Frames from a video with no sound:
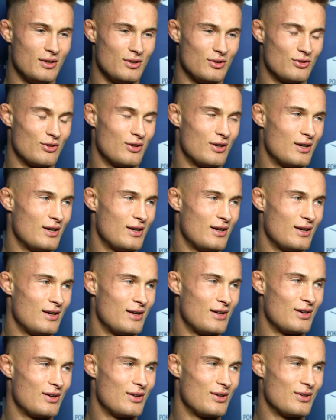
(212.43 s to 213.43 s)

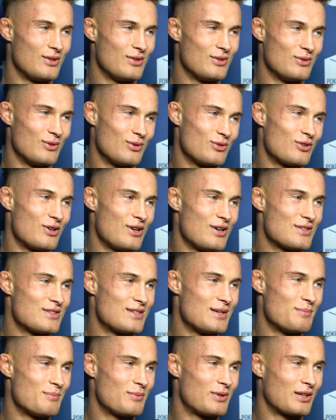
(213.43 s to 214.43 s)
że, no, że
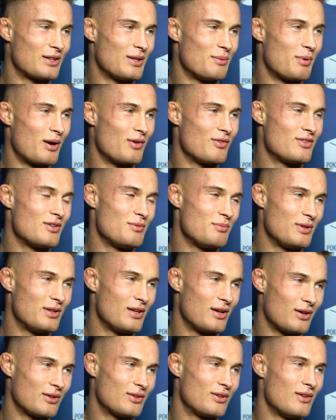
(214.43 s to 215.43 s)
jestem tak naprawdę z nimi na,